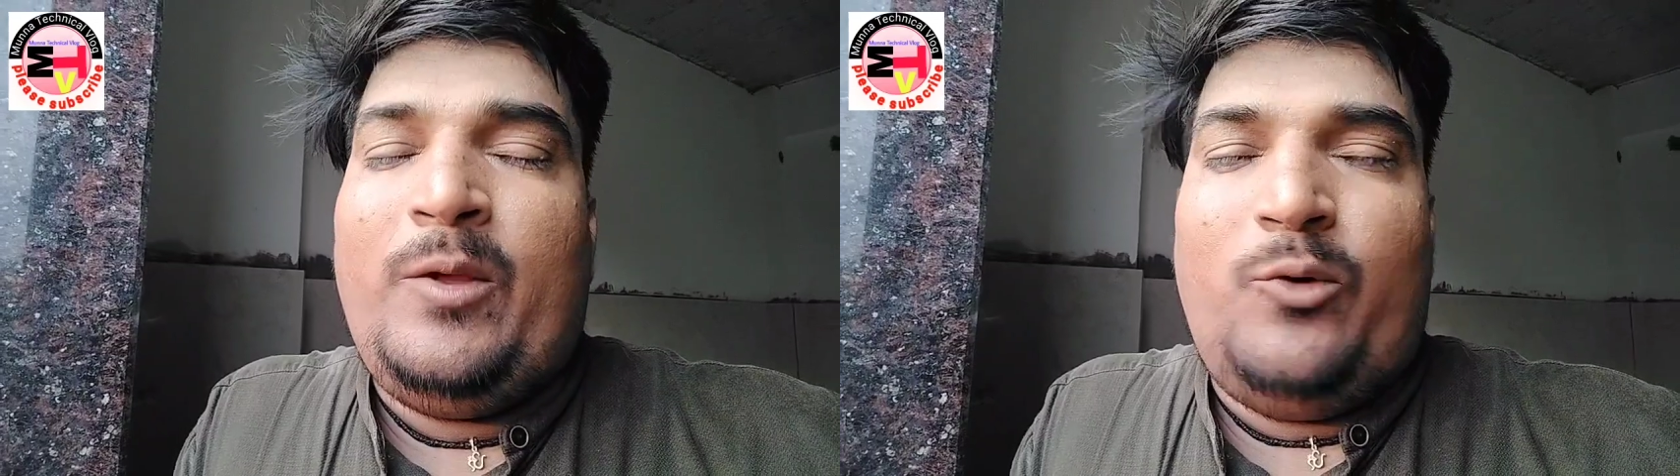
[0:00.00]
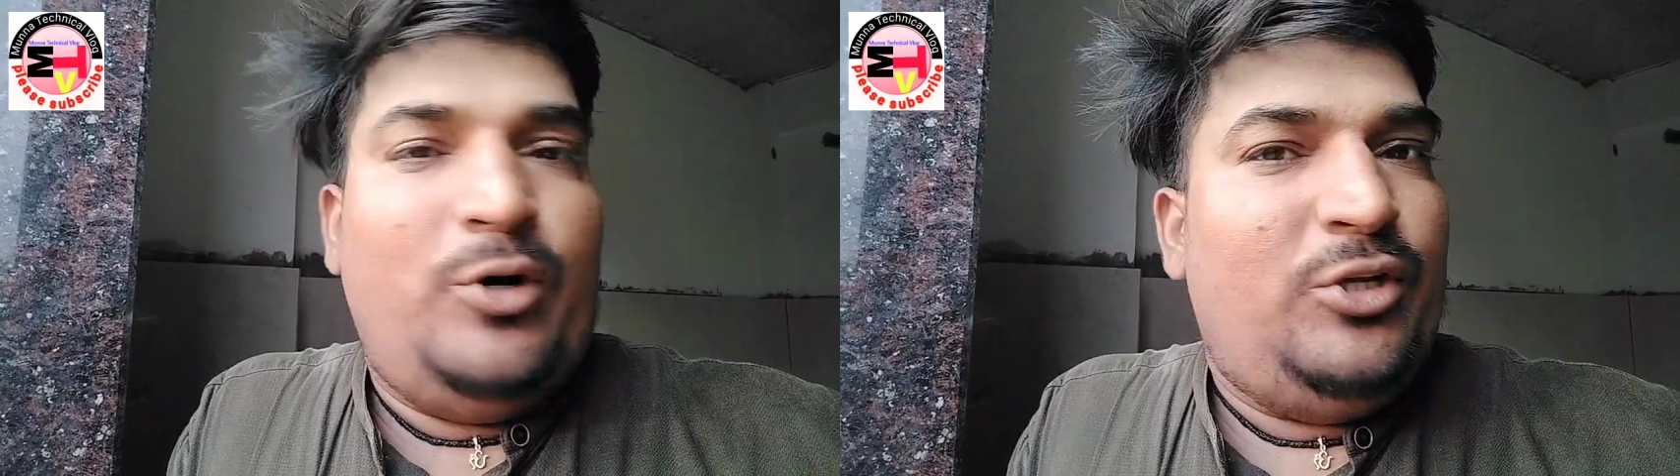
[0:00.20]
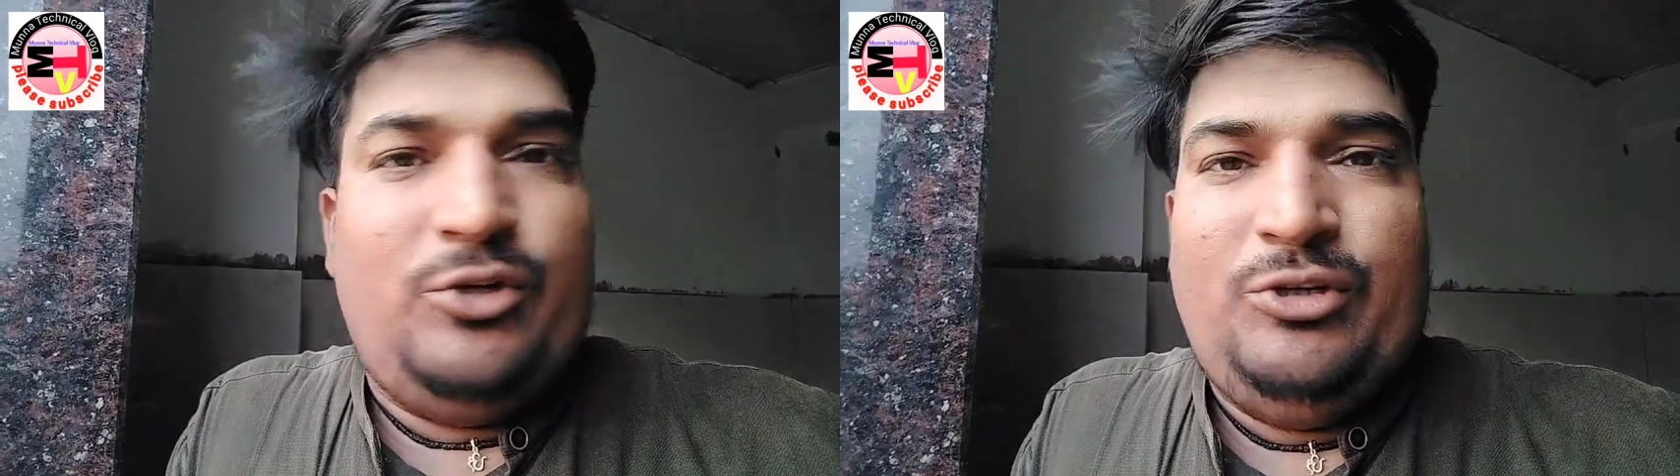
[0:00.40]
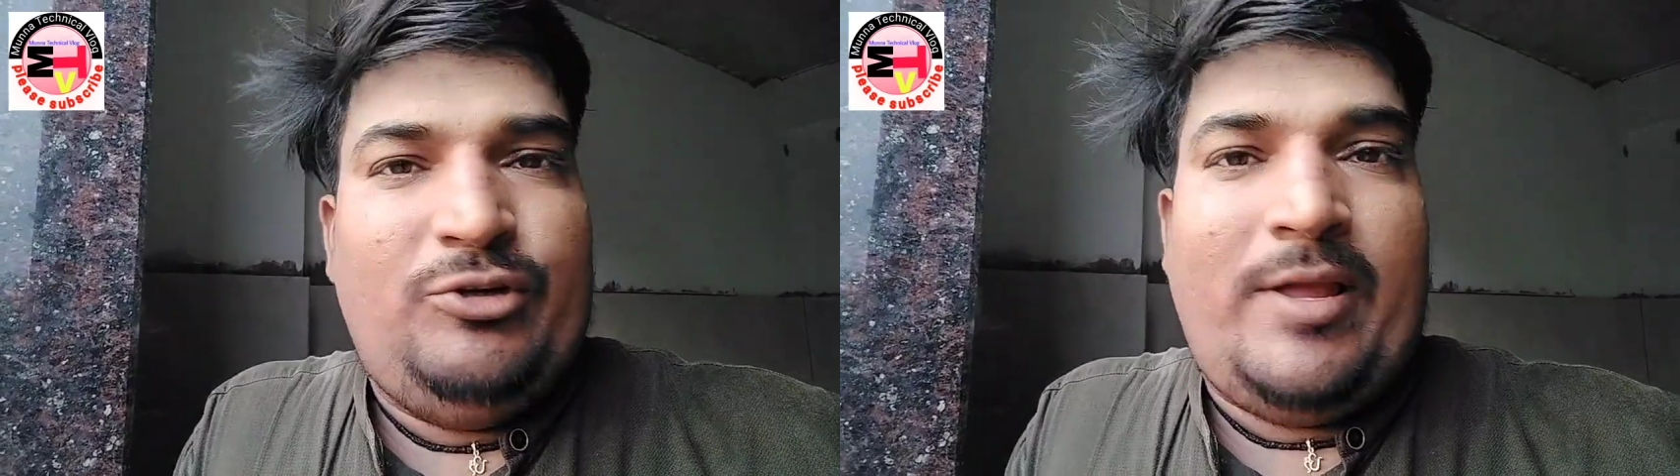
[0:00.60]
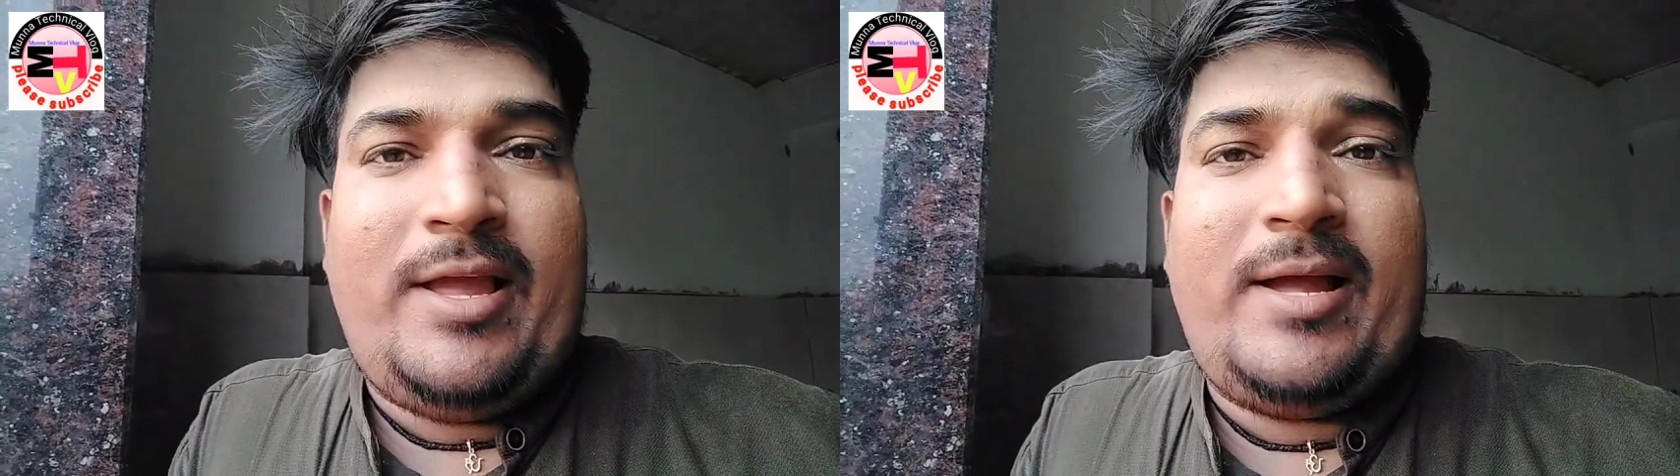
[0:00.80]
ओ जीरो
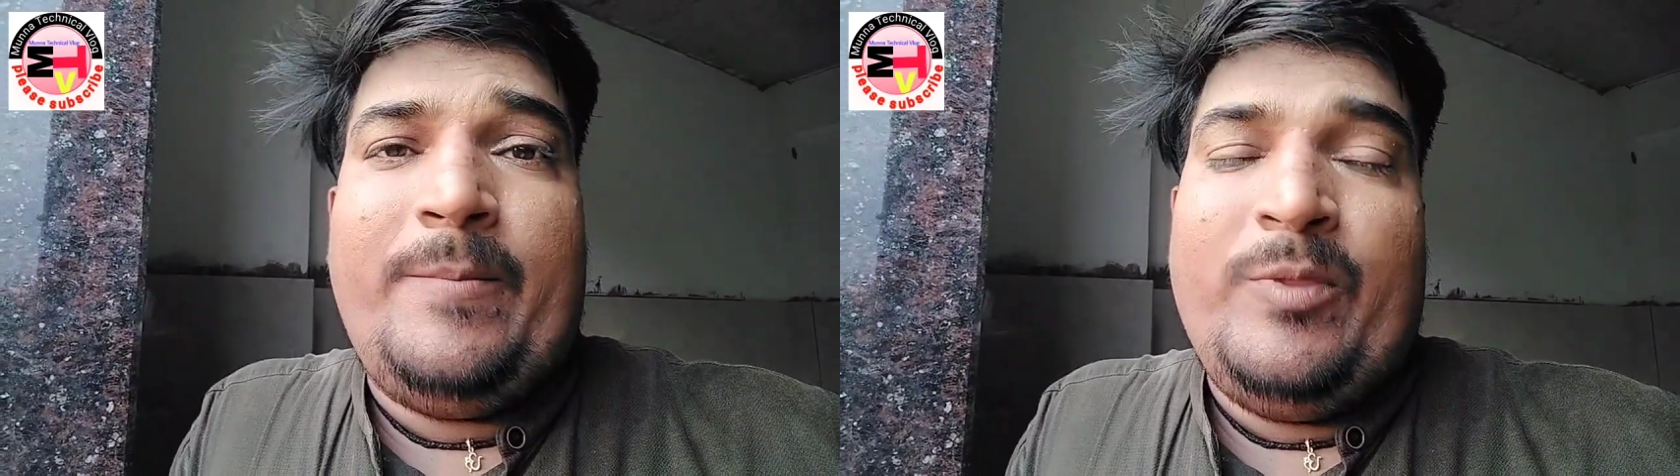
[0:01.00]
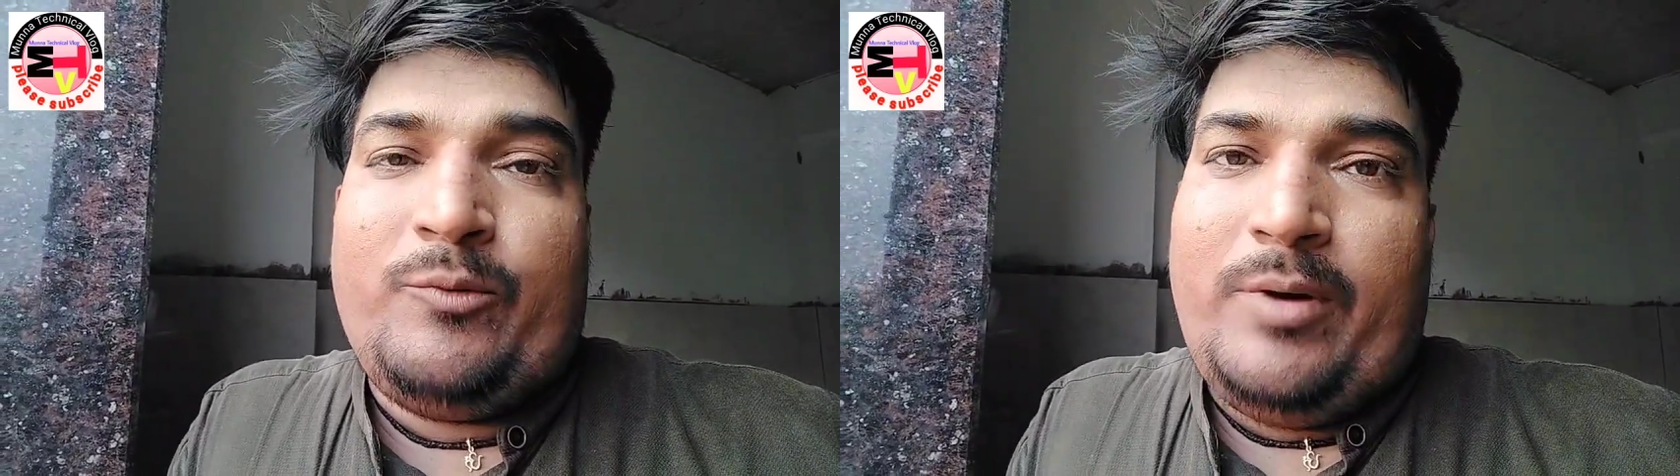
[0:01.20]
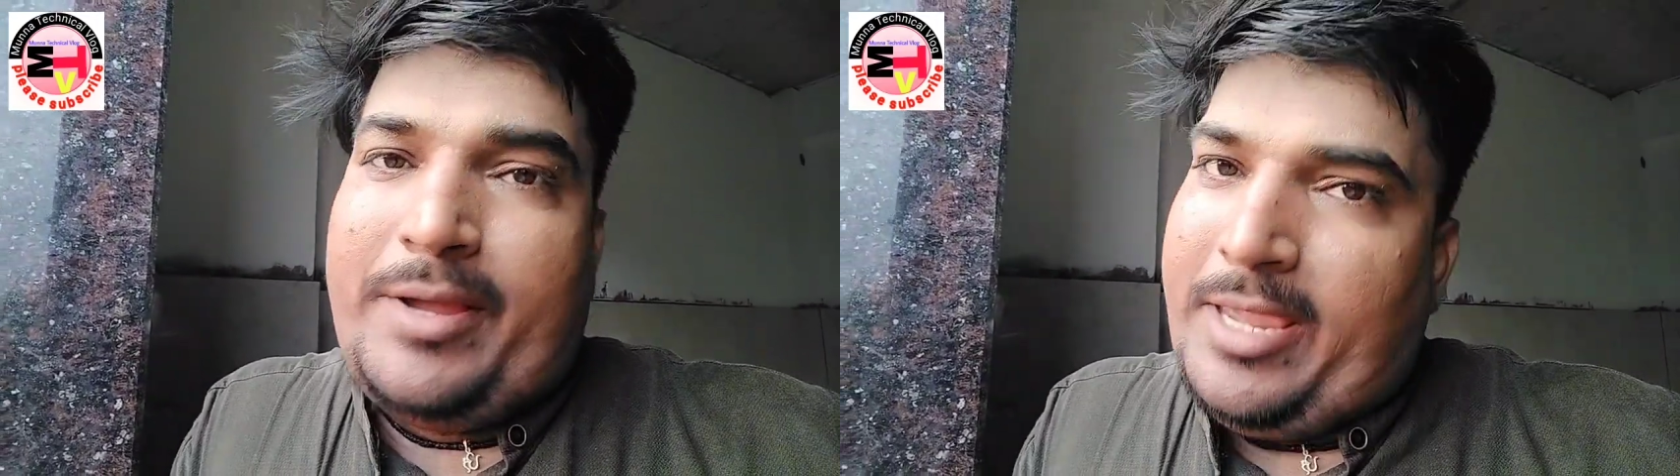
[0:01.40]
जीरो आ जाएगा वह